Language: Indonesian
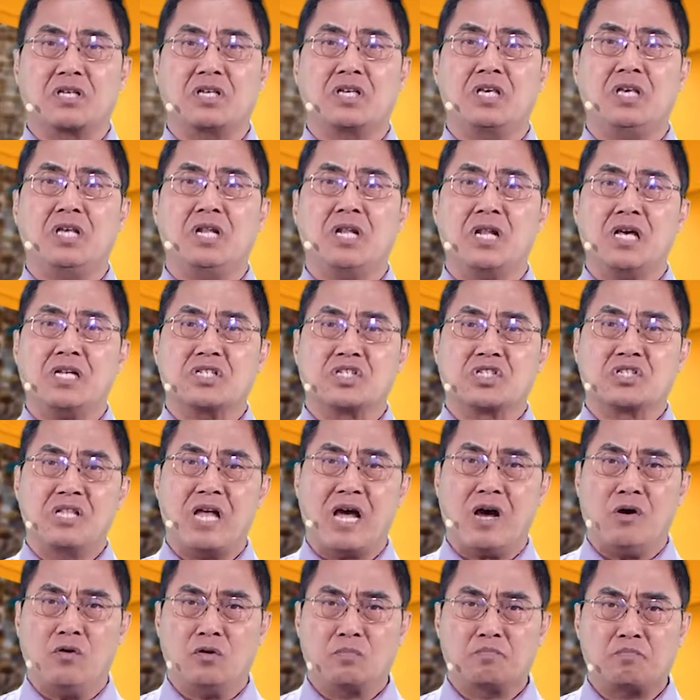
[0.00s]
Silas
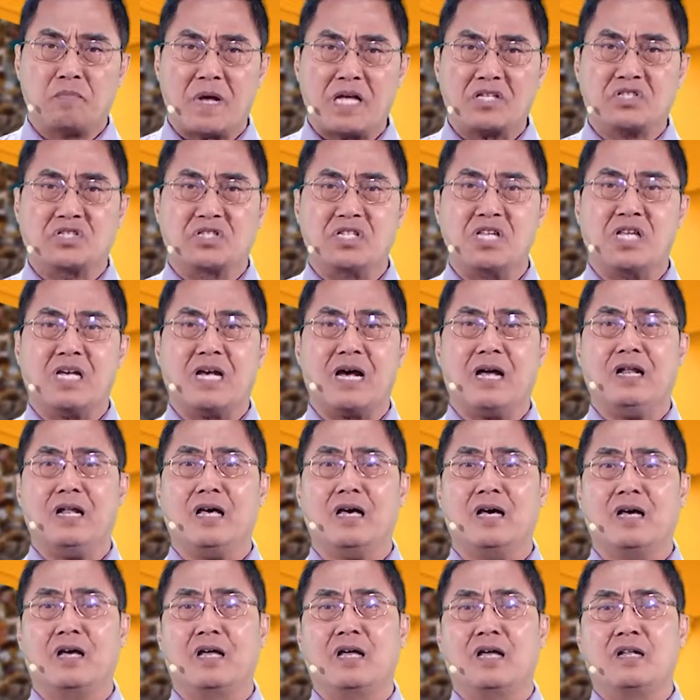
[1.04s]
Daud pasti
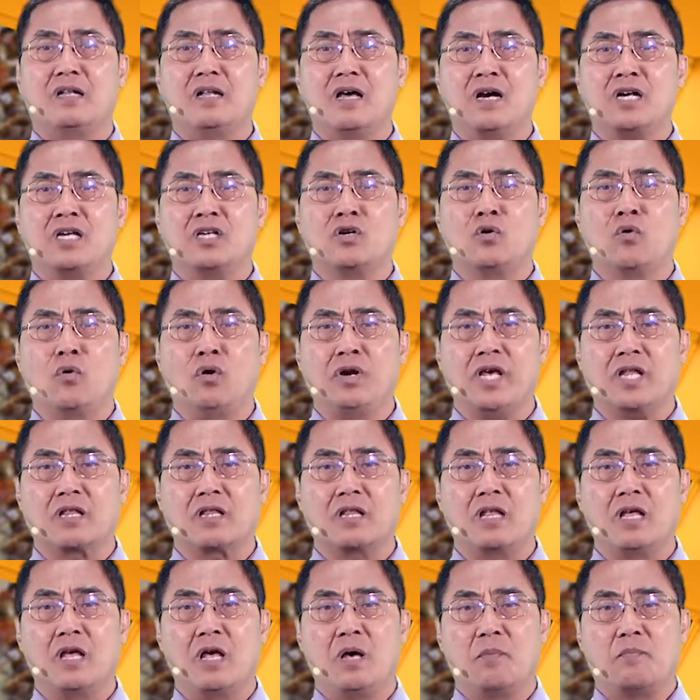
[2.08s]
kalah dari Goliat,
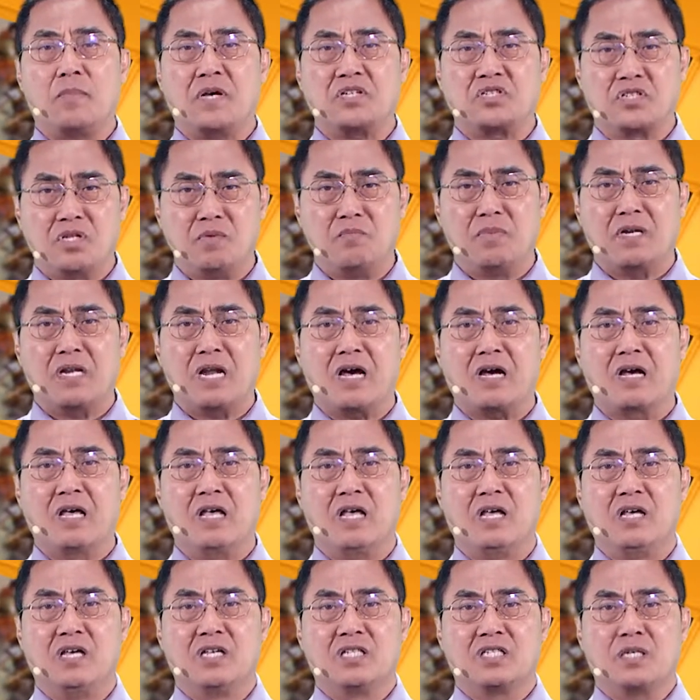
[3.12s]
pasti menang.
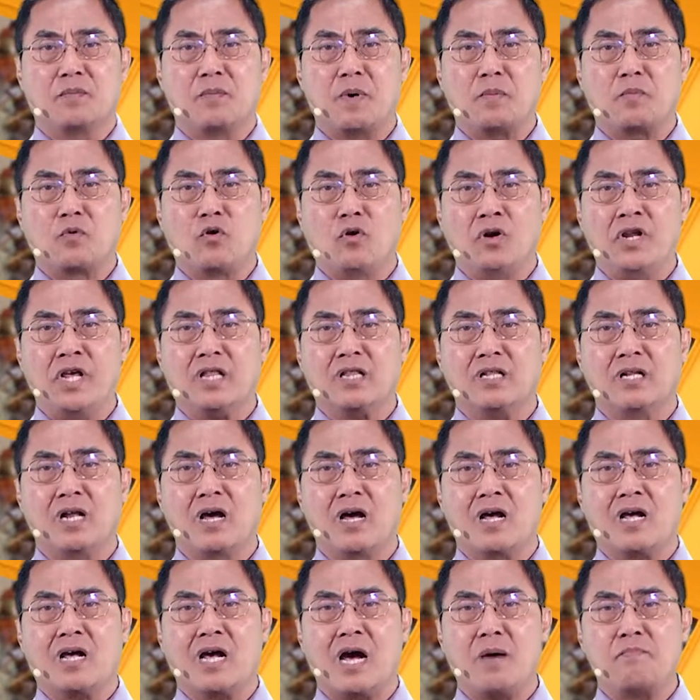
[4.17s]
Sebab Goliat
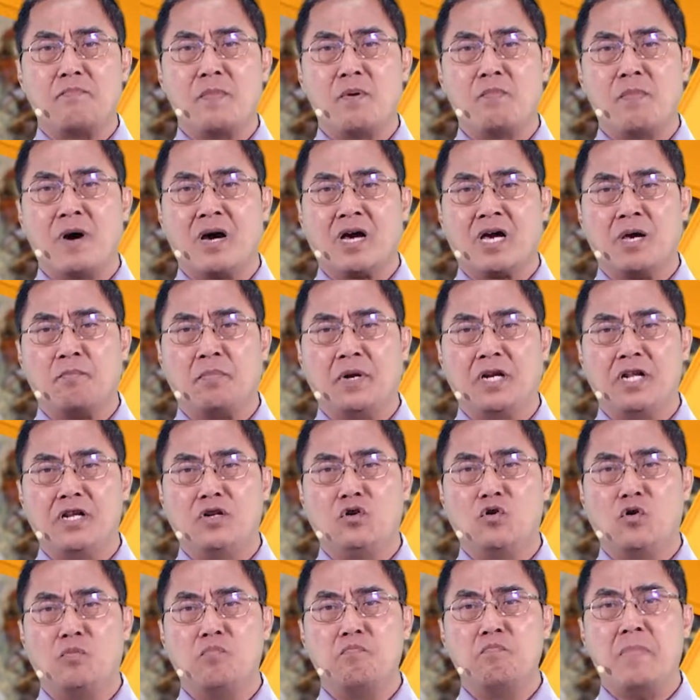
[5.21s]
lengkap memakai
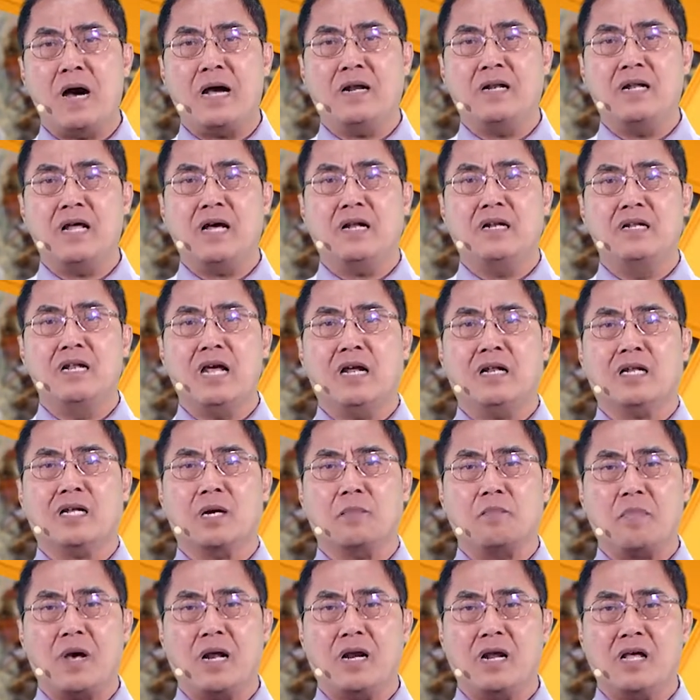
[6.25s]
pelindung badan dan
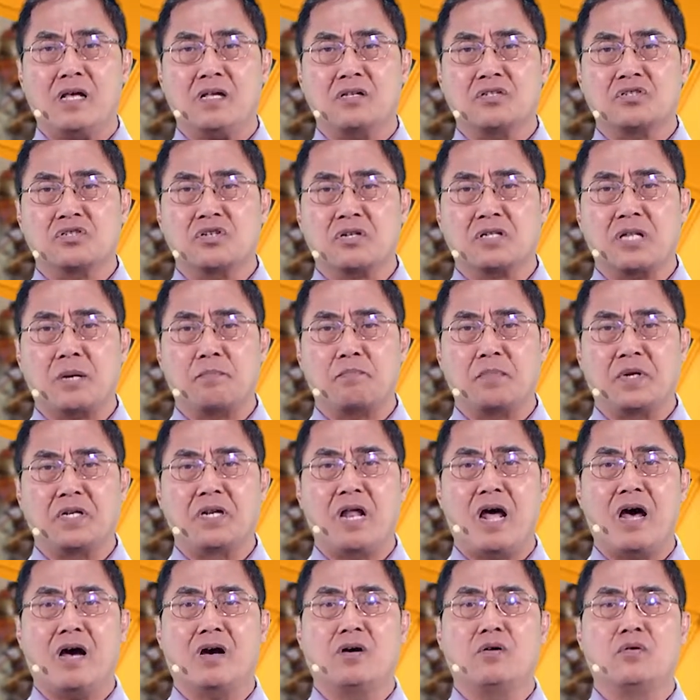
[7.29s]
kepala serta
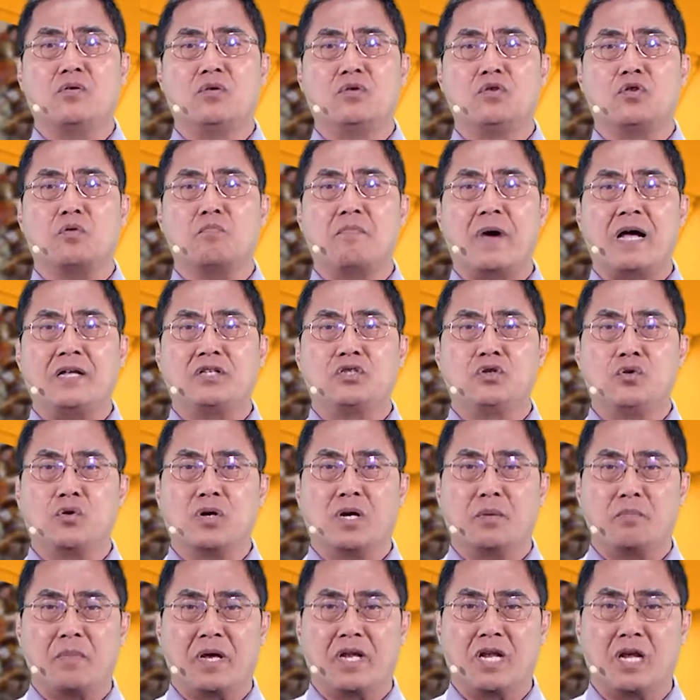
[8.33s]
pedang untuk maju
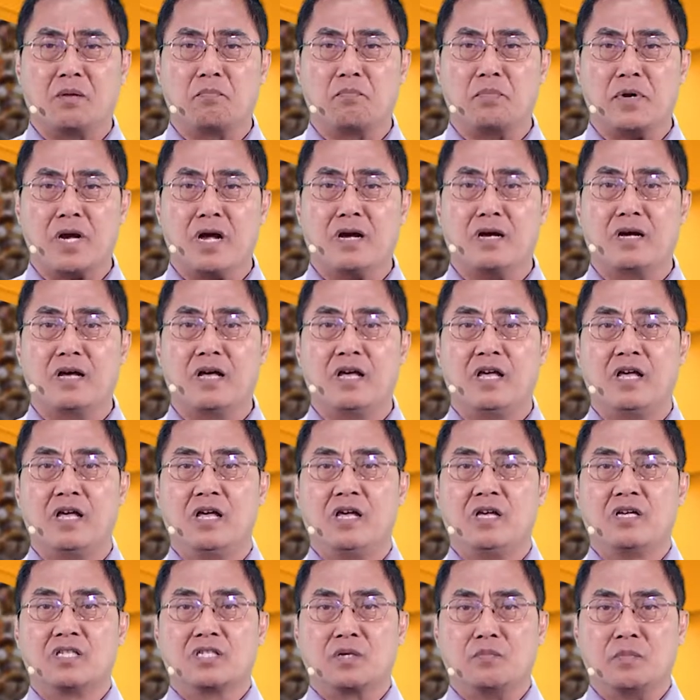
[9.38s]
ke medan perang.
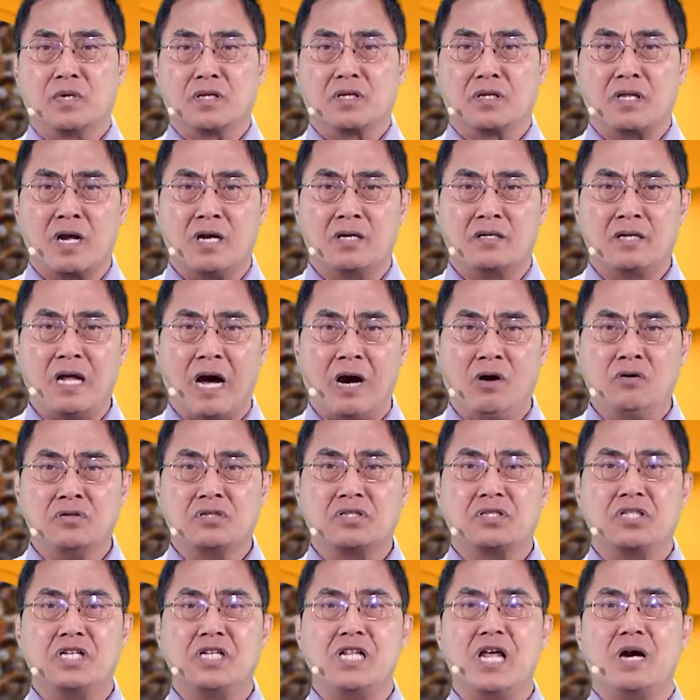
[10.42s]
Sementara Daud
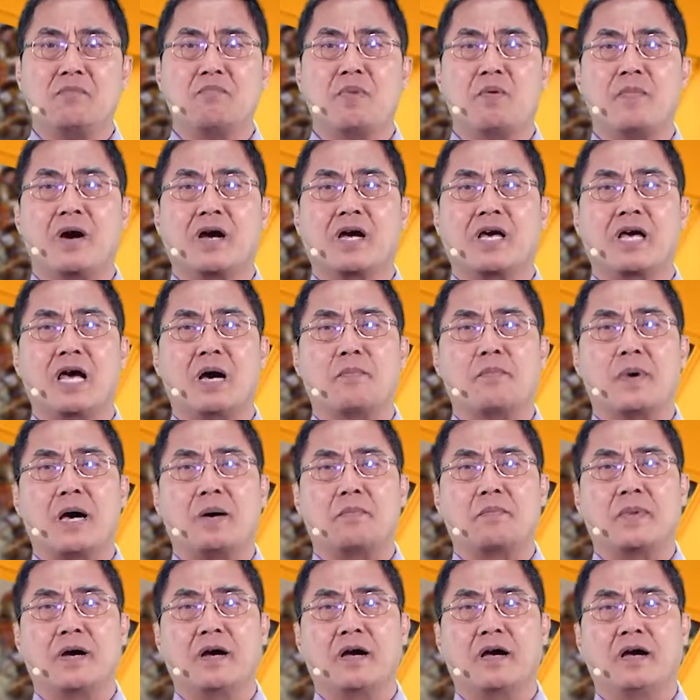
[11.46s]
tidak memakai
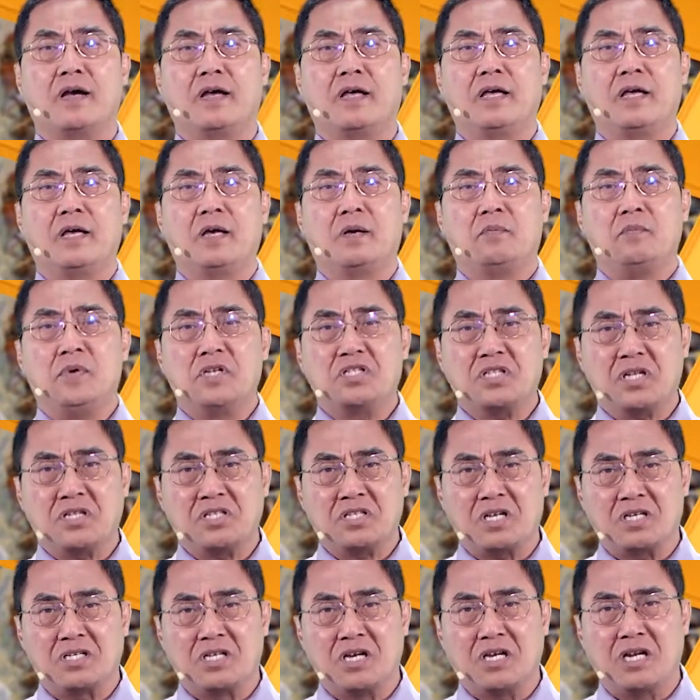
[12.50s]
apa-apa. Bisa
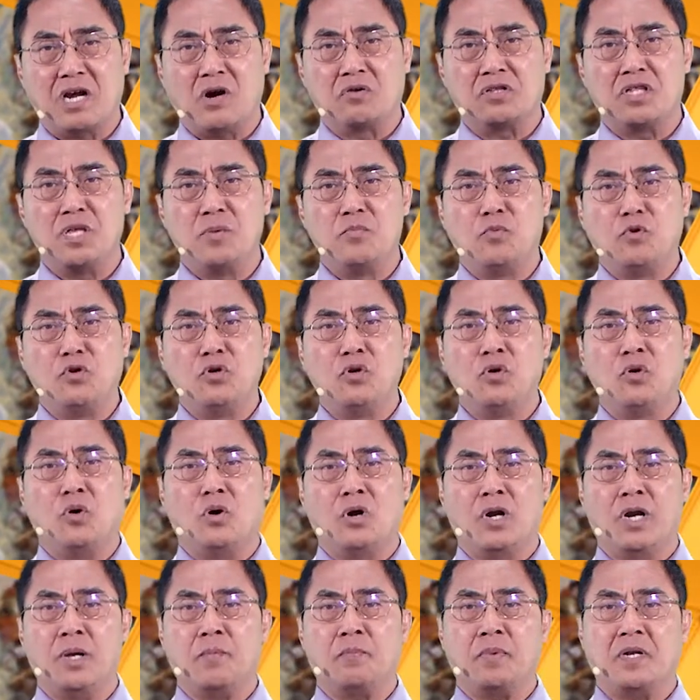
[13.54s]
saja Daud dibunuh
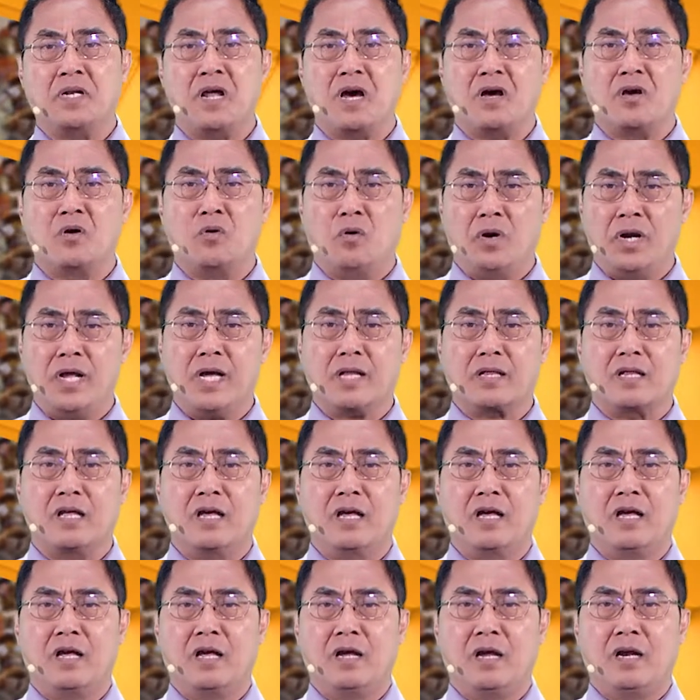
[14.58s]
oleh pedang Goliat,
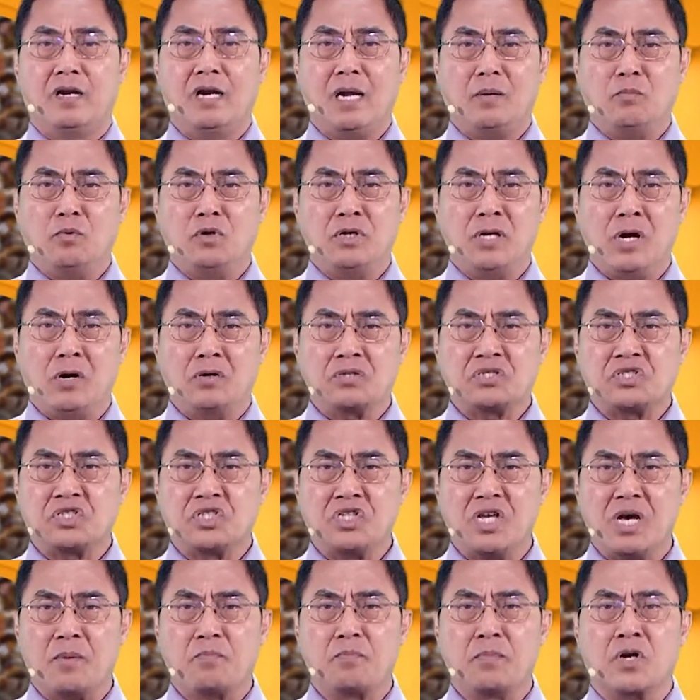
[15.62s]
namun Daud
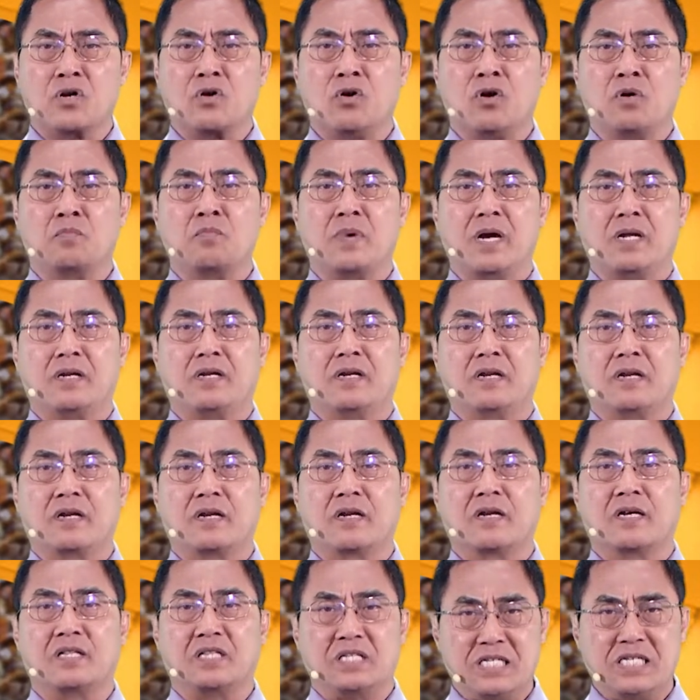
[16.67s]
siap berkorban
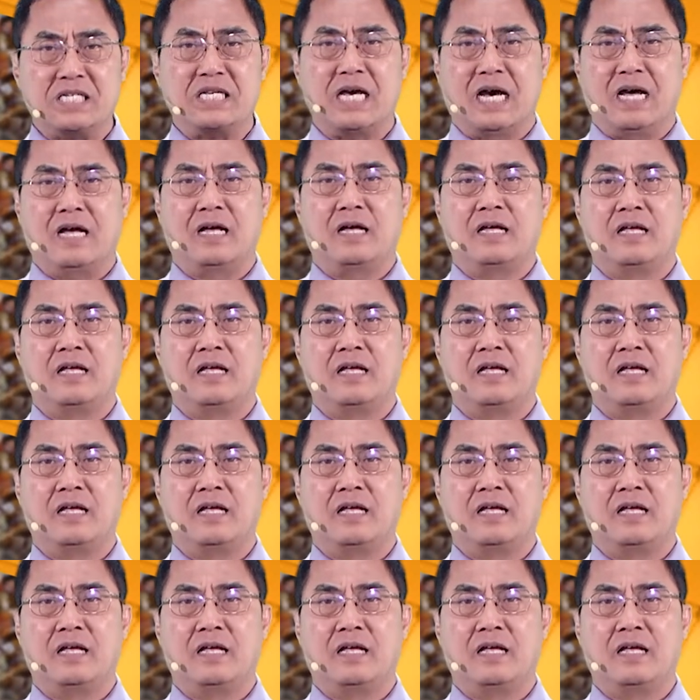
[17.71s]
ketiga.